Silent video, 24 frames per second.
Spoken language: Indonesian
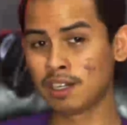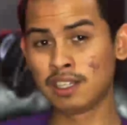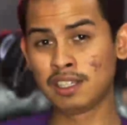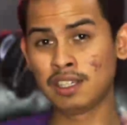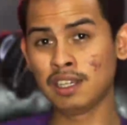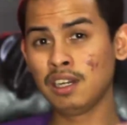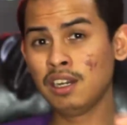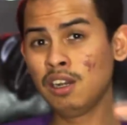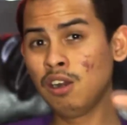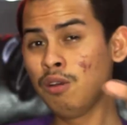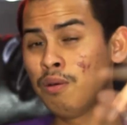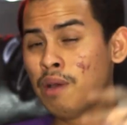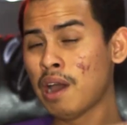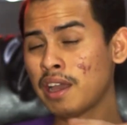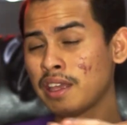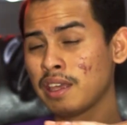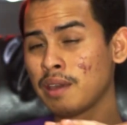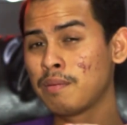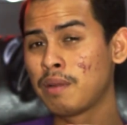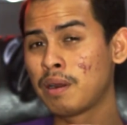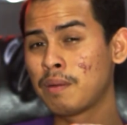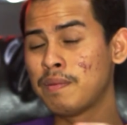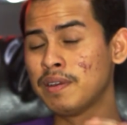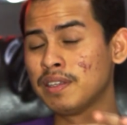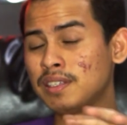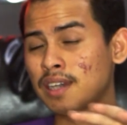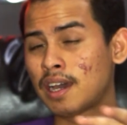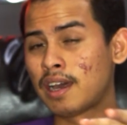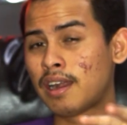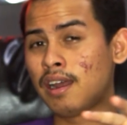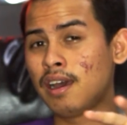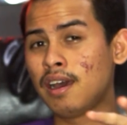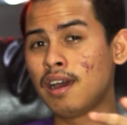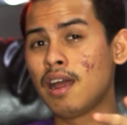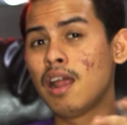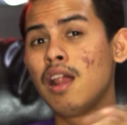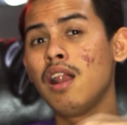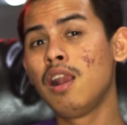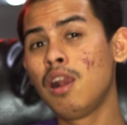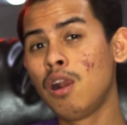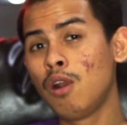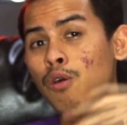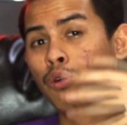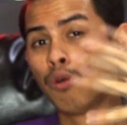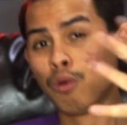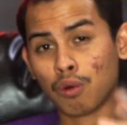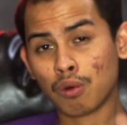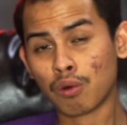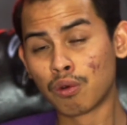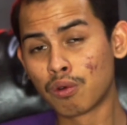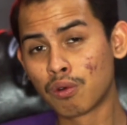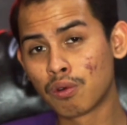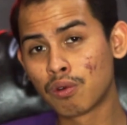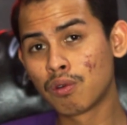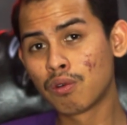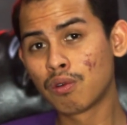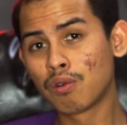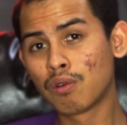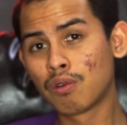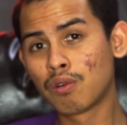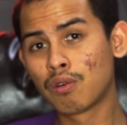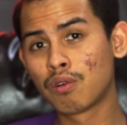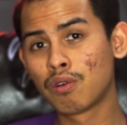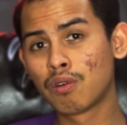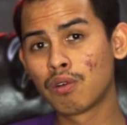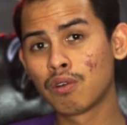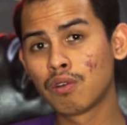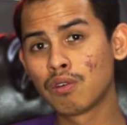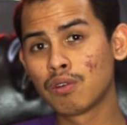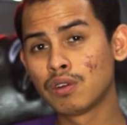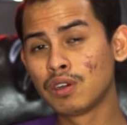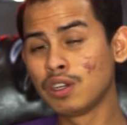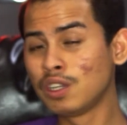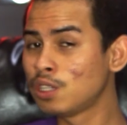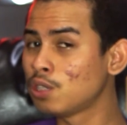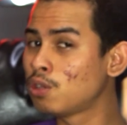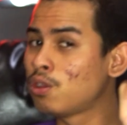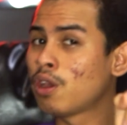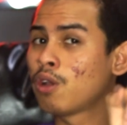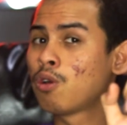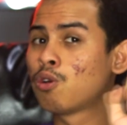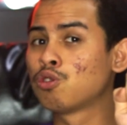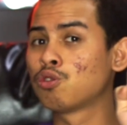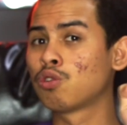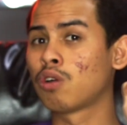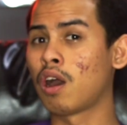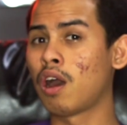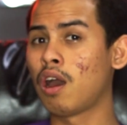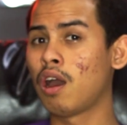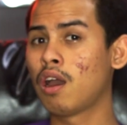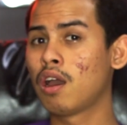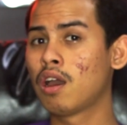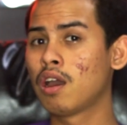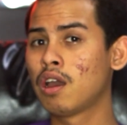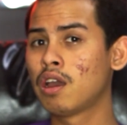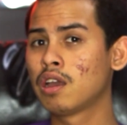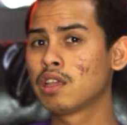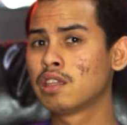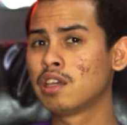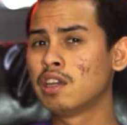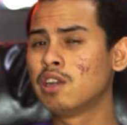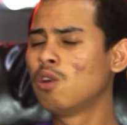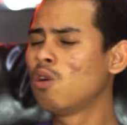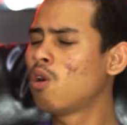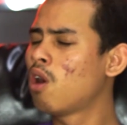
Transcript: Di sini lu hanya berbicara lu. Di situ yang gue suka. Jadi